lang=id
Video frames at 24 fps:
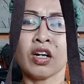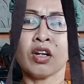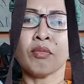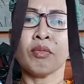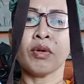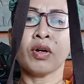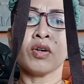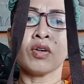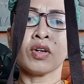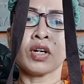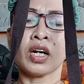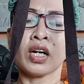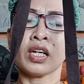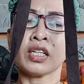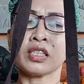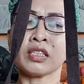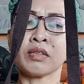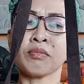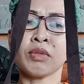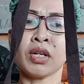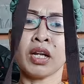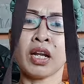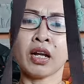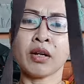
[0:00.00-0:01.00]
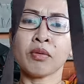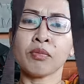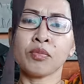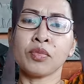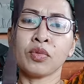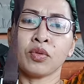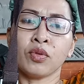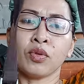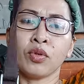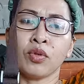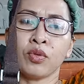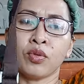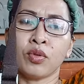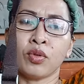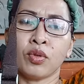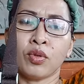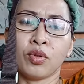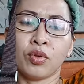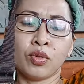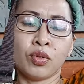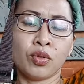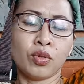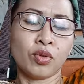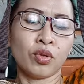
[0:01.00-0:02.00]
mau kak 90
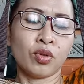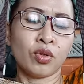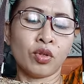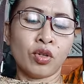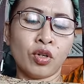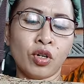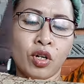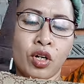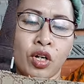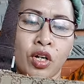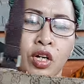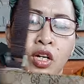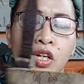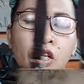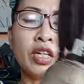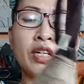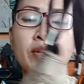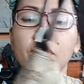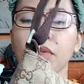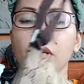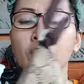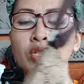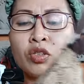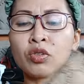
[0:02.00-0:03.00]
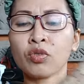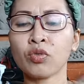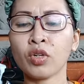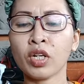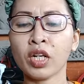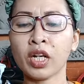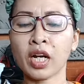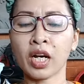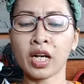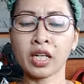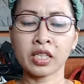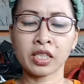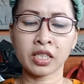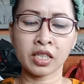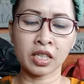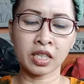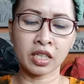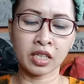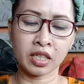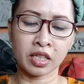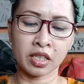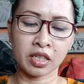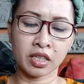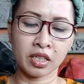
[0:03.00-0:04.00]
di mix kulit
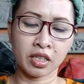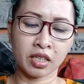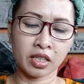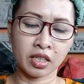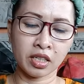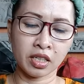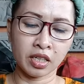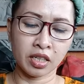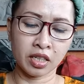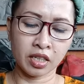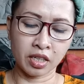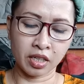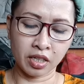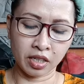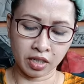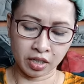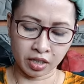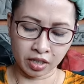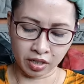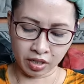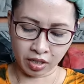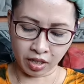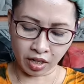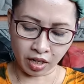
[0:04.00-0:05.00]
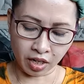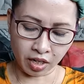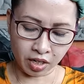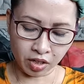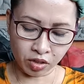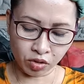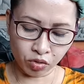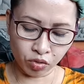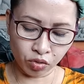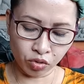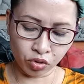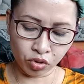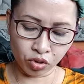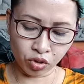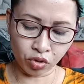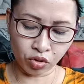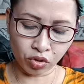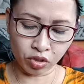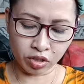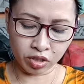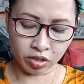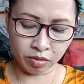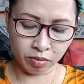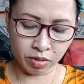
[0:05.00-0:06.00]
asli ala gucong
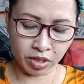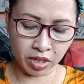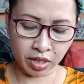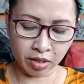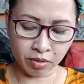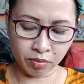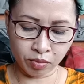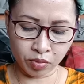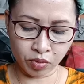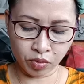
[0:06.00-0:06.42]
90